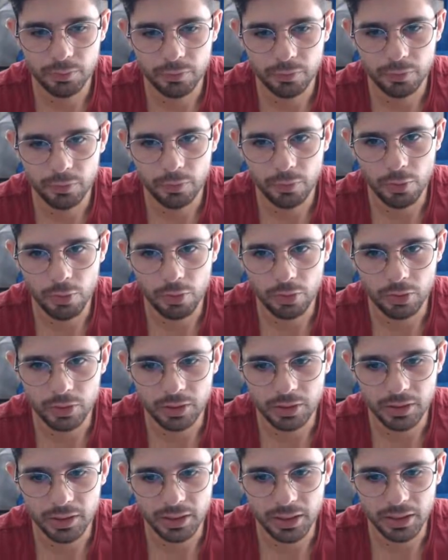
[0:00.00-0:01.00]
Paul
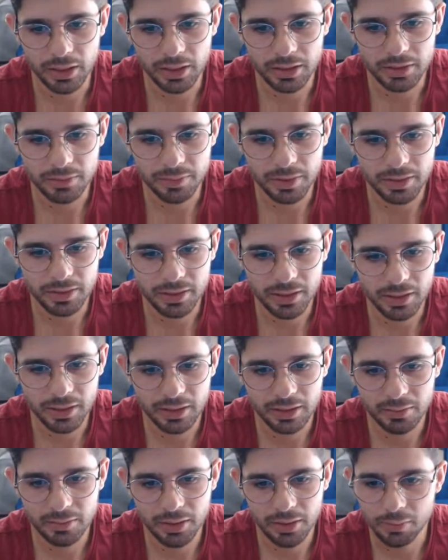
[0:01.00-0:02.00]
ya da nasıl ben
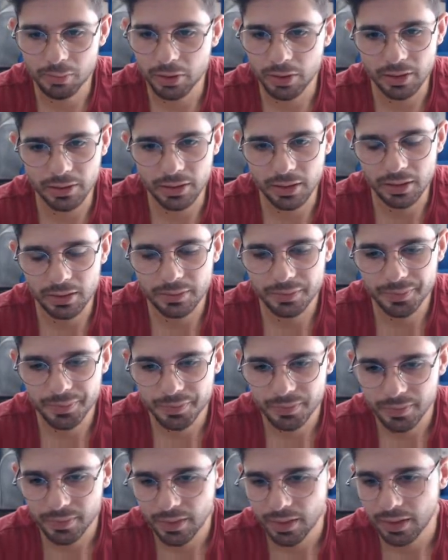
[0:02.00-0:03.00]
salladım ha bu arada.
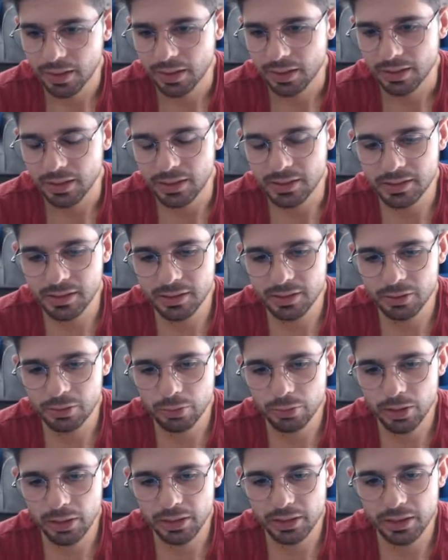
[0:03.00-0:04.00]
Liste
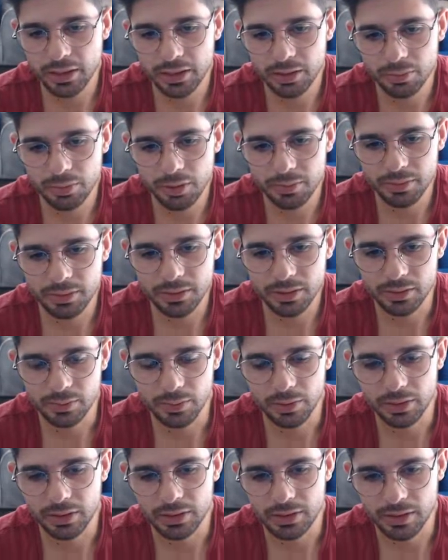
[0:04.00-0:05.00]
dışı olarak yayını bulabilirsiniz
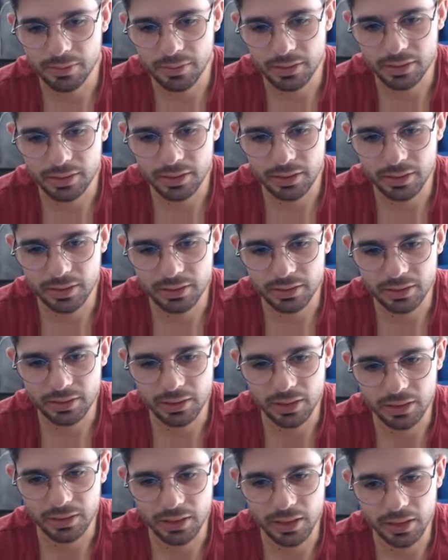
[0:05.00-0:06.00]
bu arada izlemek isteyenler için
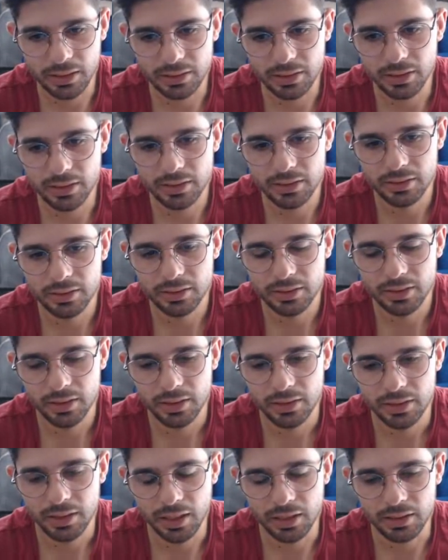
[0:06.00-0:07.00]
tekrarını.
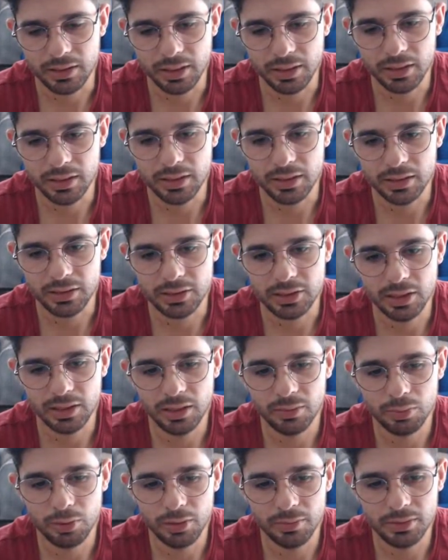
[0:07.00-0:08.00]
Yani kana e,
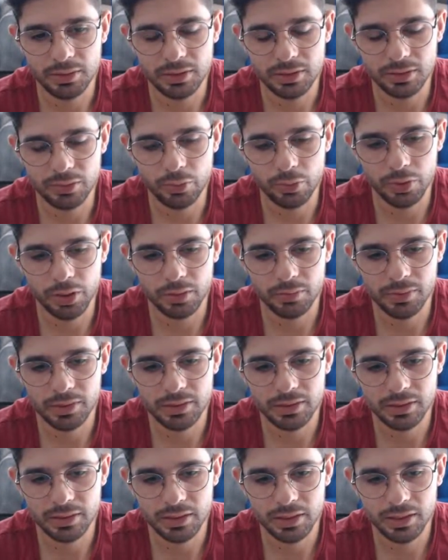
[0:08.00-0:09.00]
şeyde bulabilirsiniz. Oynatma
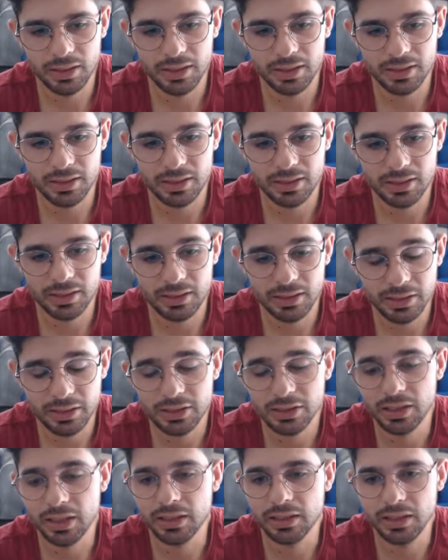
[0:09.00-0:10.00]
listesinde liste
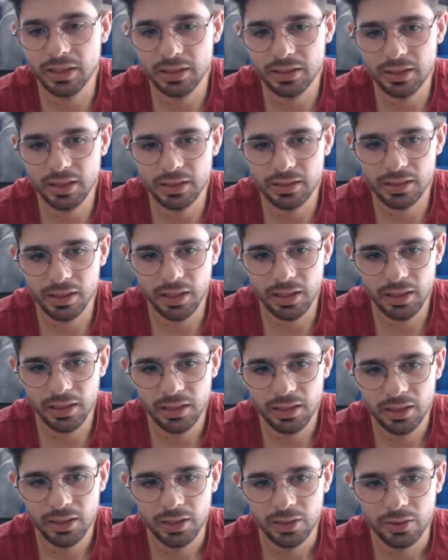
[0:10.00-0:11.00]
dışı canlı yayınlar diye
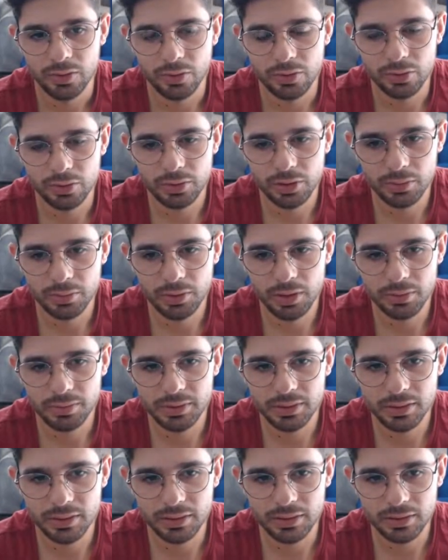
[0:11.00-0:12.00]
orada
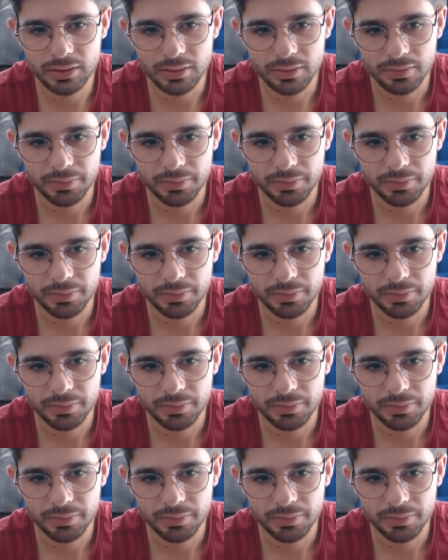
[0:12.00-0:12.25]
bulabilirsiniz.